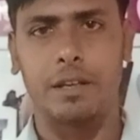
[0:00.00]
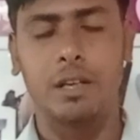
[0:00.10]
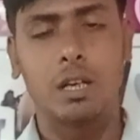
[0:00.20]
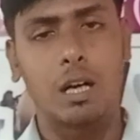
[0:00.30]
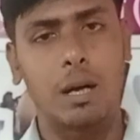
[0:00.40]
रहे
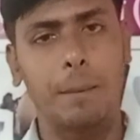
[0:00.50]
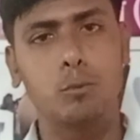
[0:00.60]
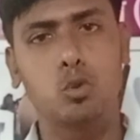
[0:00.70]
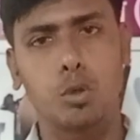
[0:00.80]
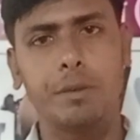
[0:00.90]

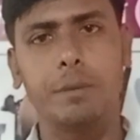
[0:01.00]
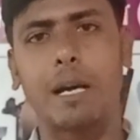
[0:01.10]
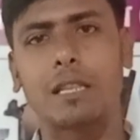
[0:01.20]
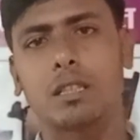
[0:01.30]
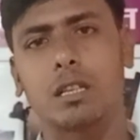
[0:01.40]
हम जो भी
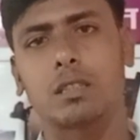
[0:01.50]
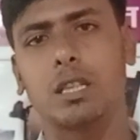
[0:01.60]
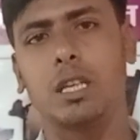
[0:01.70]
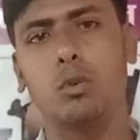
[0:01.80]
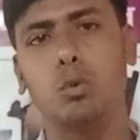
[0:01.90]
बात
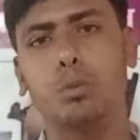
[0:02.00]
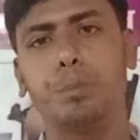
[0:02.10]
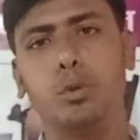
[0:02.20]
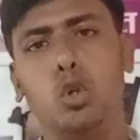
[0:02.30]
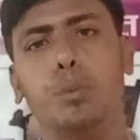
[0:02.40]
करते हैं वो
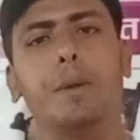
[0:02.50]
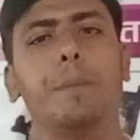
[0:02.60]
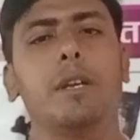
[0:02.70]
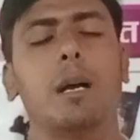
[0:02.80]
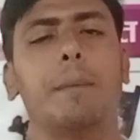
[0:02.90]

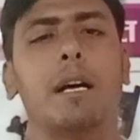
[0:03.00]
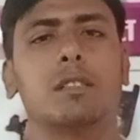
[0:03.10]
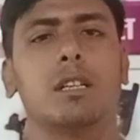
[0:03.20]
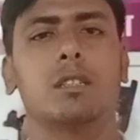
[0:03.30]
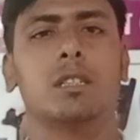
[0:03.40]
बीओपीपी का
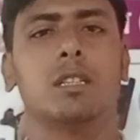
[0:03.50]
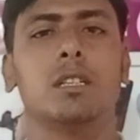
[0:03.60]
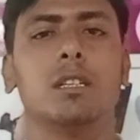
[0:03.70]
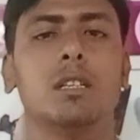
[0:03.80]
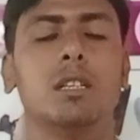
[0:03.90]
बात करते
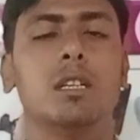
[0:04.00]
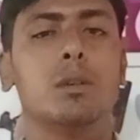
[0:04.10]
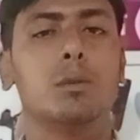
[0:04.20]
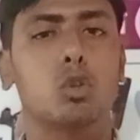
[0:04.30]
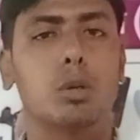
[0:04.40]
हैं
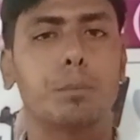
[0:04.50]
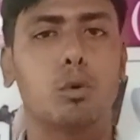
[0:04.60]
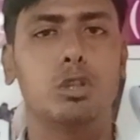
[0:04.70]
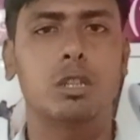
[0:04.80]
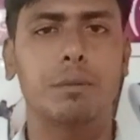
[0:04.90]
क्योंकि
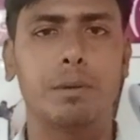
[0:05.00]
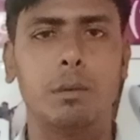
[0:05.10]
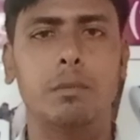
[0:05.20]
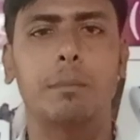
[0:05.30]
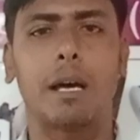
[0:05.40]
पोलिस्टर
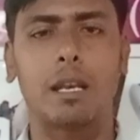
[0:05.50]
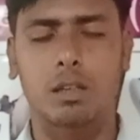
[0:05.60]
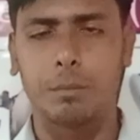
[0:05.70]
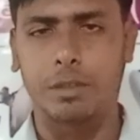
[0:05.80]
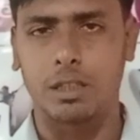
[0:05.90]
फिल्म में माल
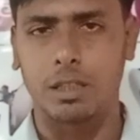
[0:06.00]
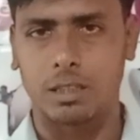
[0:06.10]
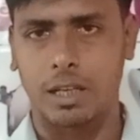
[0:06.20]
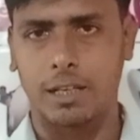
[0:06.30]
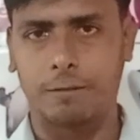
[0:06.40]
कम
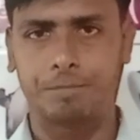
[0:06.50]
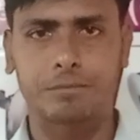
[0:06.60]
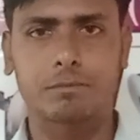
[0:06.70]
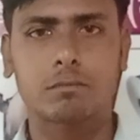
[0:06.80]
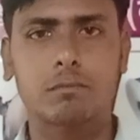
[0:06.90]
निकलता है
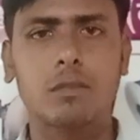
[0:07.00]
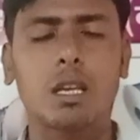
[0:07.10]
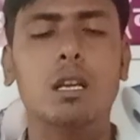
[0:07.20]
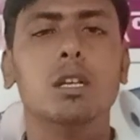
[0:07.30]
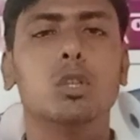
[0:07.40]

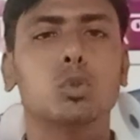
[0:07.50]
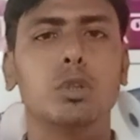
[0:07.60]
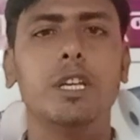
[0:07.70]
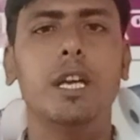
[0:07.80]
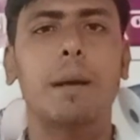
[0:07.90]

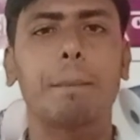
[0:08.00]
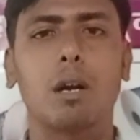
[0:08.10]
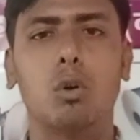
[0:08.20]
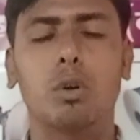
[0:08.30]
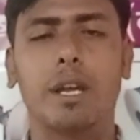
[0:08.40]
तो ये
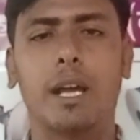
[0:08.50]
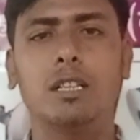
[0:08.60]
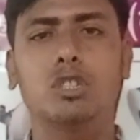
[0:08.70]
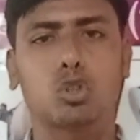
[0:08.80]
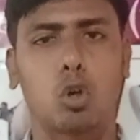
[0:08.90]
आपका हो
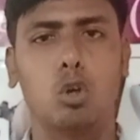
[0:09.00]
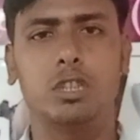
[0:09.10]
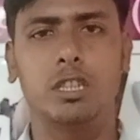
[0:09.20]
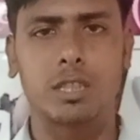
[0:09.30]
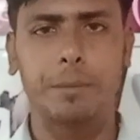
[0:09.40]
गया सौ
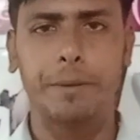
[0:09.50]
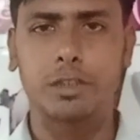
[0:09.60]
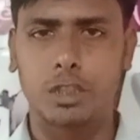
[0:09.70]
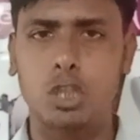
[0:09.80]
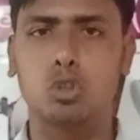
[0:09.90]
जी में
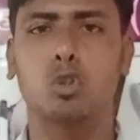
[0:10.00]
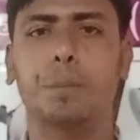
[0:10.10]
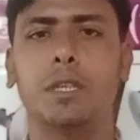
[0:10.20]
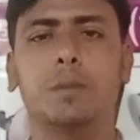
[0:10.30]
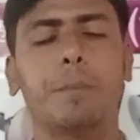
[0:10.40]
तीन सौ
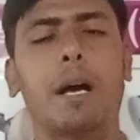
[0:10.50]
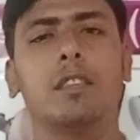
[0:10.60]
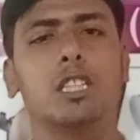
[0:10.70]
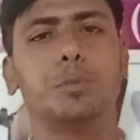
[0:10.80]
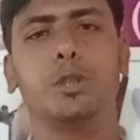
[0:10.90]
पीस
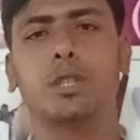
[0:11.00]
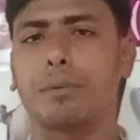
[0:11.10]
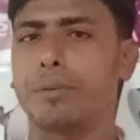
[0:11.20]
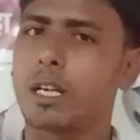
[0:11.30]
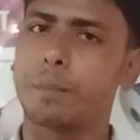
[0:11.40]
पाँच दस पीस
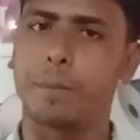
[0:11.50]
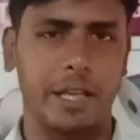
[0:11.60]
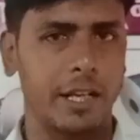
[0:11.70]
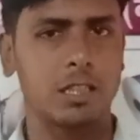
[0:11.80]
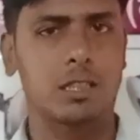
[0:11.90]
का फर्क
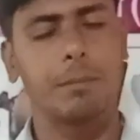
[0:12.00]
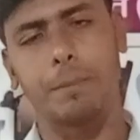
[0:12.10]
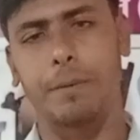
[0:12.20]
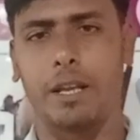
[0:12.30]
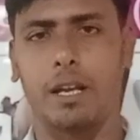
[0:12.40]
पड़ेगा सब
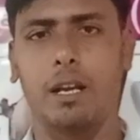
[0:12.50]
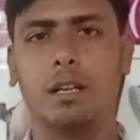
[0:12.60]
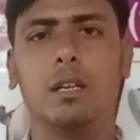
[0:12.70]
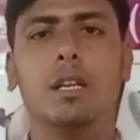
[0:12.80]
में पड़ेगा